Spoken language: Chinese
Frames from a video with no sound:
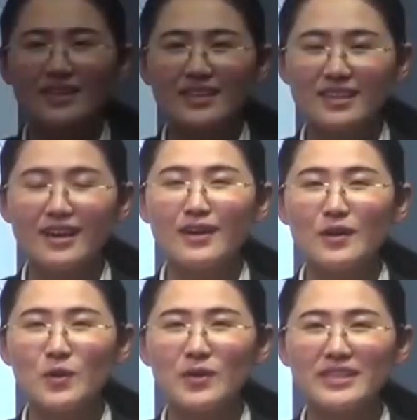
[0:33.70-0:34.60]
大家
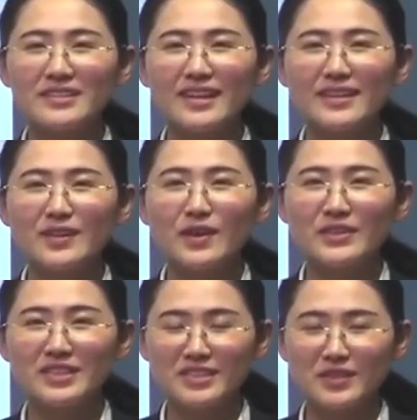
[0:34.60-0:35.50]
好，欢迎来到
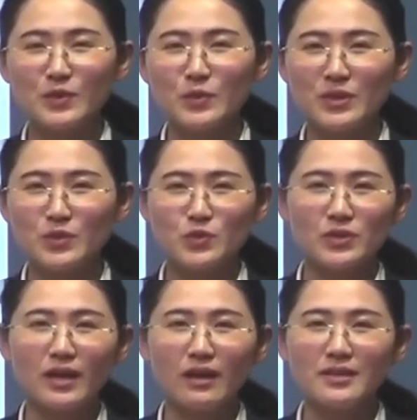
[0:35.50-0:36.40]
一城有道学
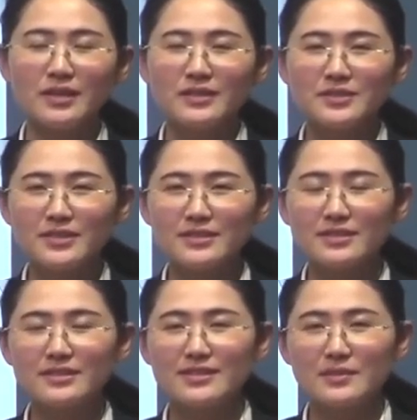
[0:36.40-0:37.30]
堂。这次
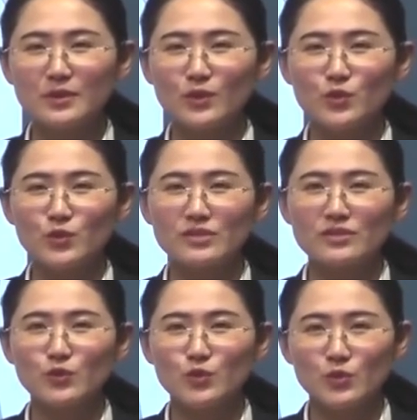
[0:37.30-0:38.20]
课咱们要学习
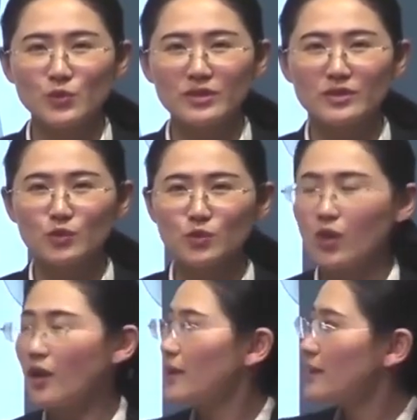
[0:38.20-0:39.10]
的穴位叫
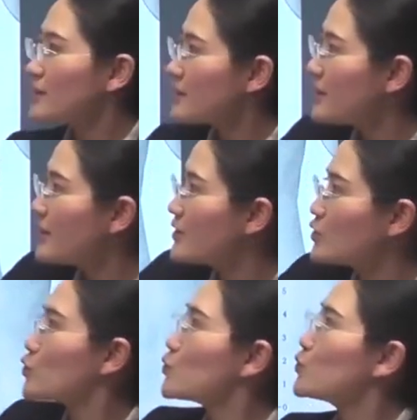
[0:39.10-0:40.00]
做天
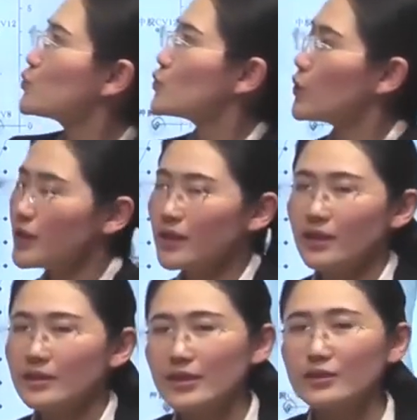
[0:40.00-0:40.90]
枢穴。
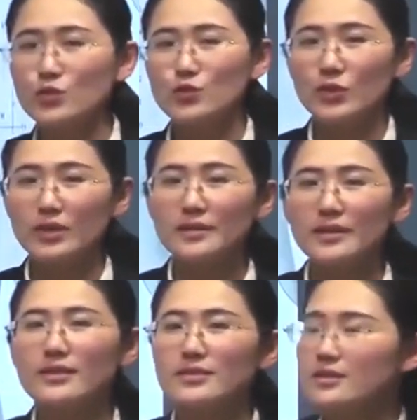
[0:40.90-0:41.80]
天枢穴呢，
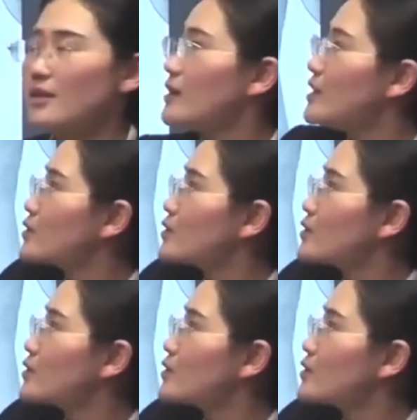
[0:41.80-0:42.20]
它是